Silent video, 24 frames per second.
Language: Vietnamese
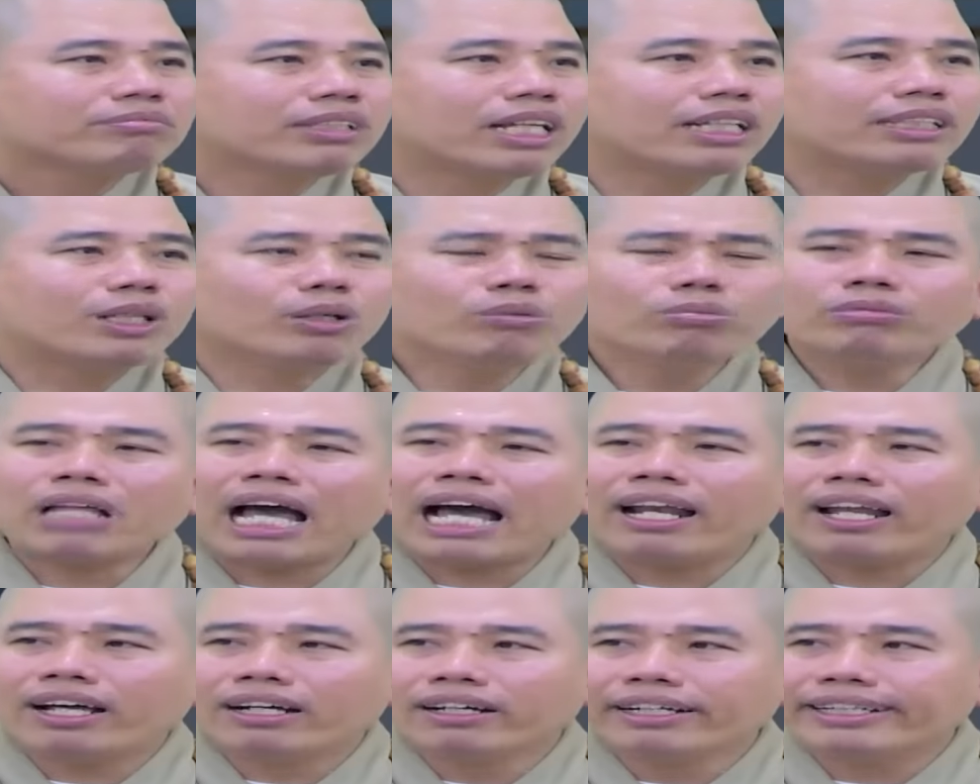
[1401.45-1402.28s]
nên chúng
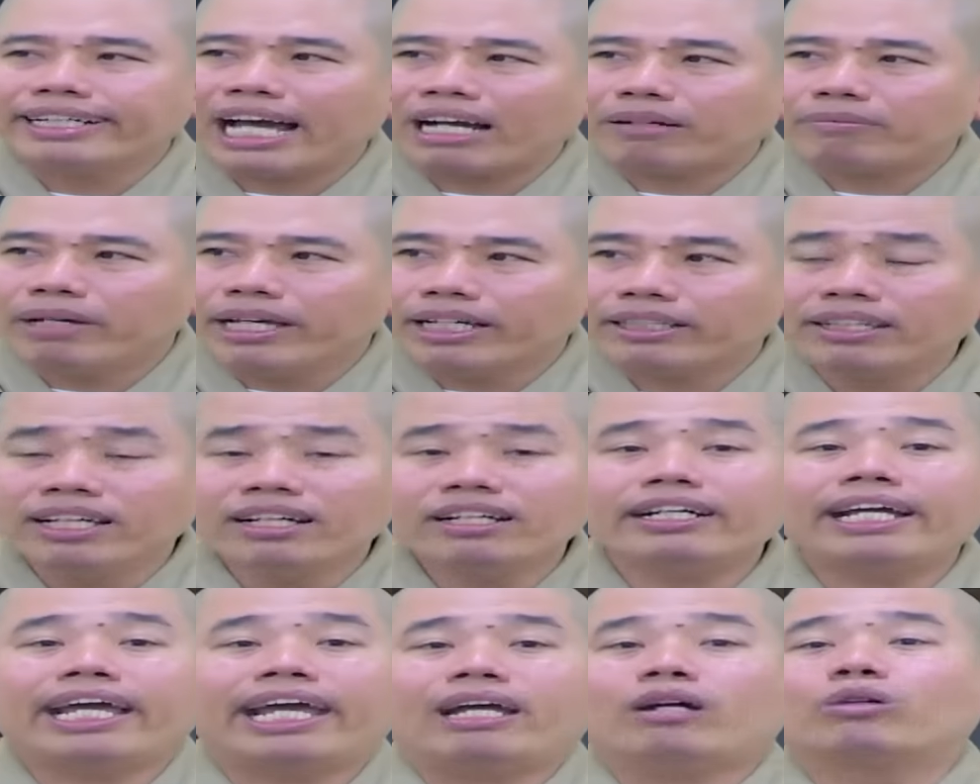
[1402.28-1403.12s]
ta là người đặc biệt
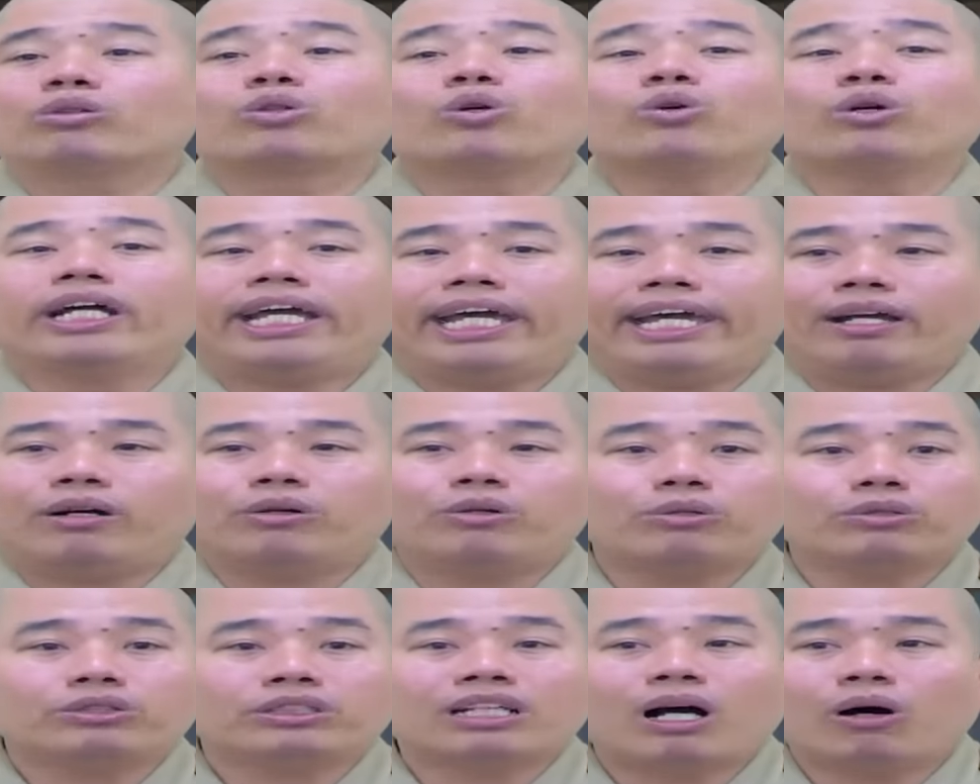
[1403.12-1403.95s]
nhất nghèo tôi
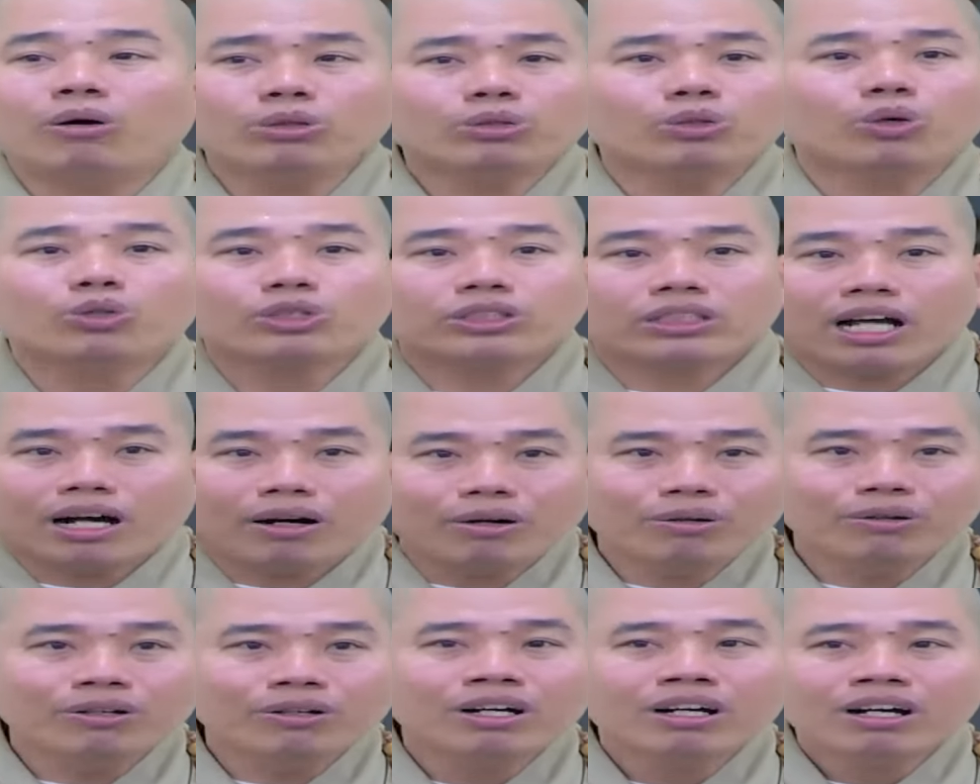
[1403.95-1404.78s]
nghèo xấu tôi
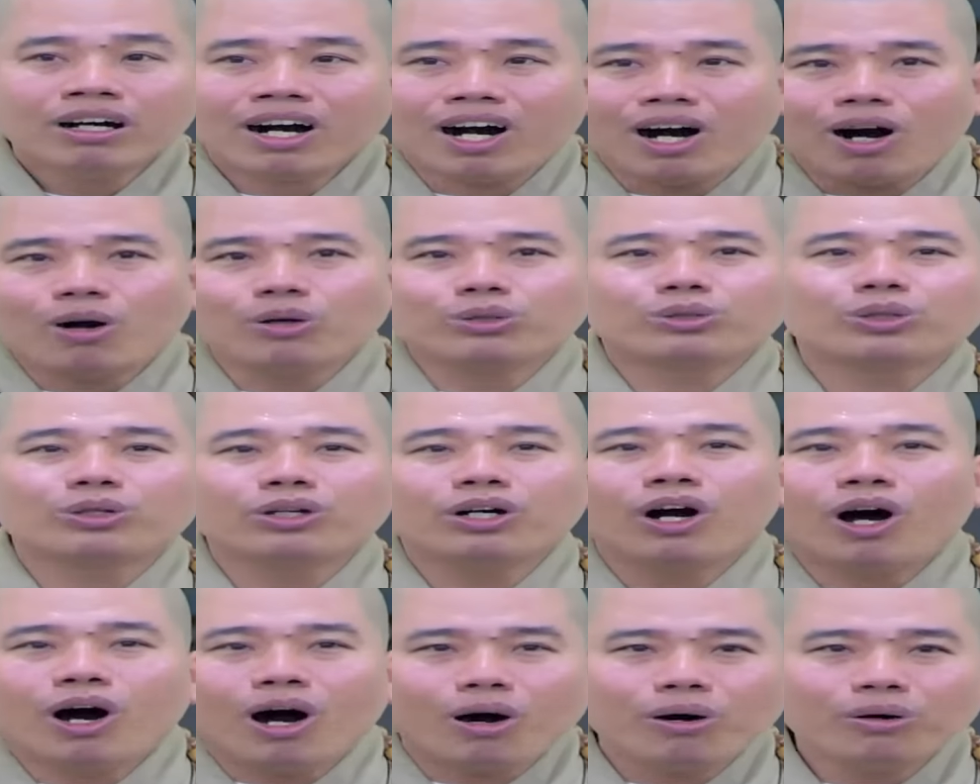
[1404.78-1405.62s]
xấu hô
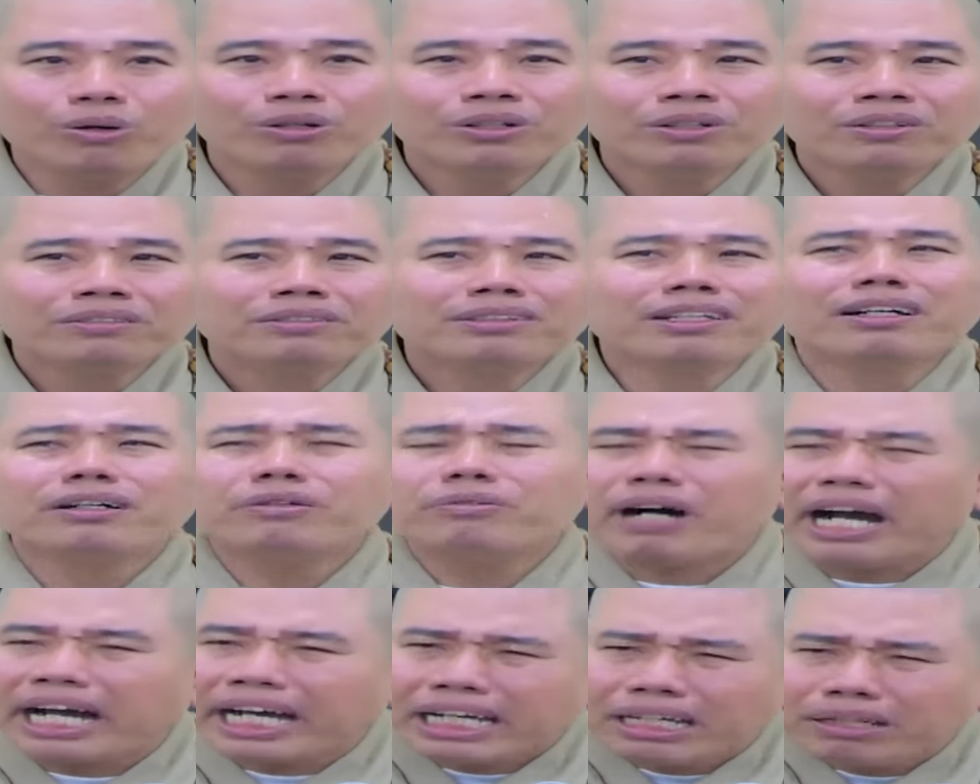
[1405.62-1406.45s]
tôi hô như
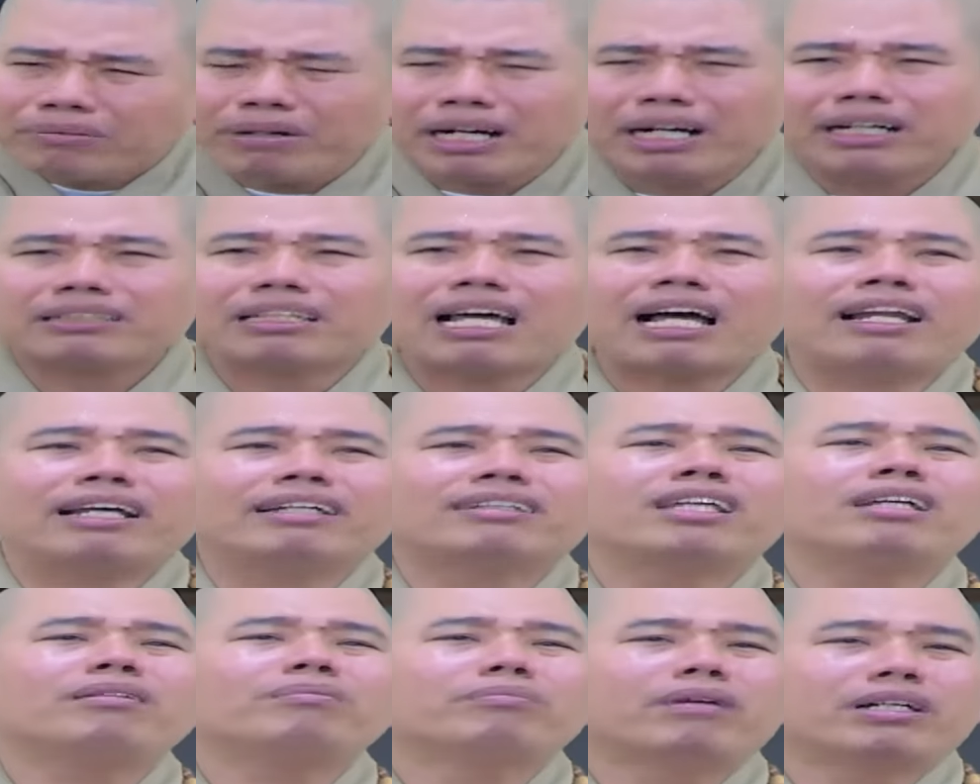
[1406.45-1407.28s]
vậy mà người ta lại
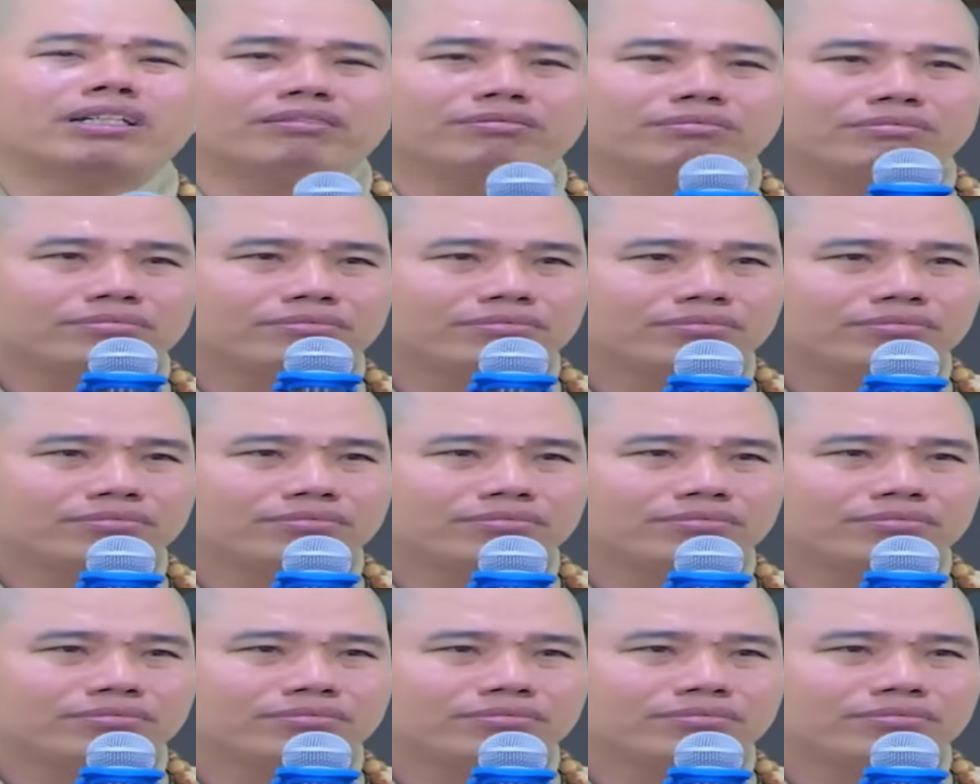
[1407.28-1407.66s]
thích mình